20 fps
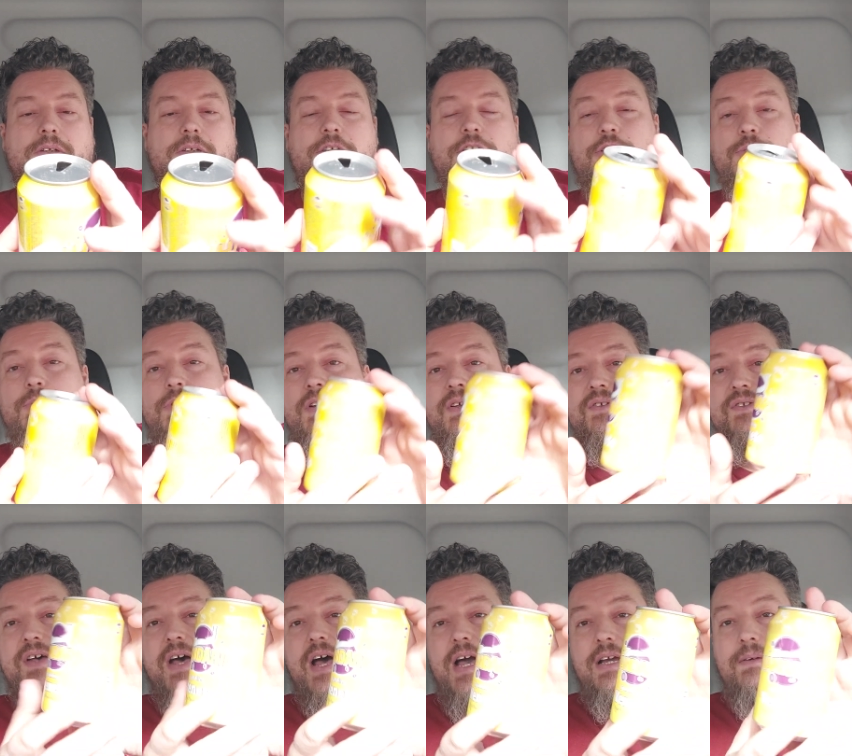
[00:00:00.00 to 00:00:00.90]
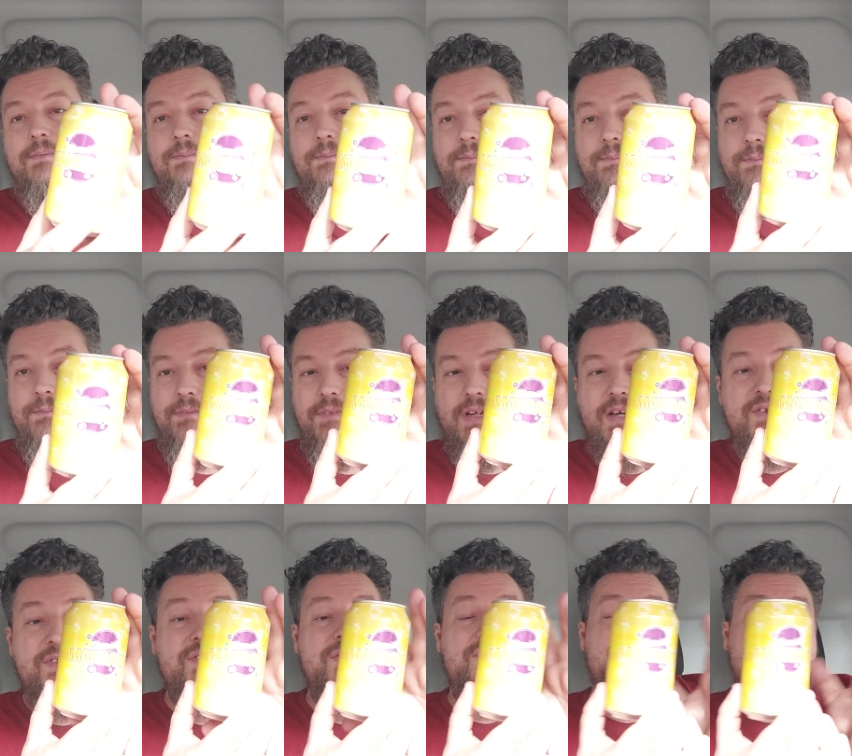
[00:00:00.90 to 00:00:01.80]
Ich würde sagen,
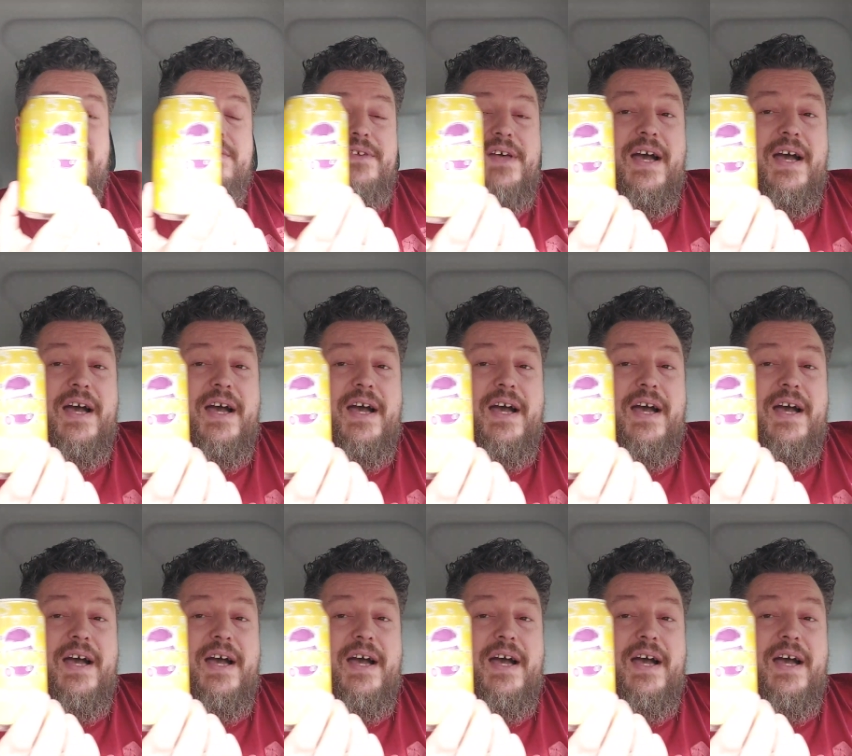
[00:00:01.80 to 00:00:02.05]
das ist das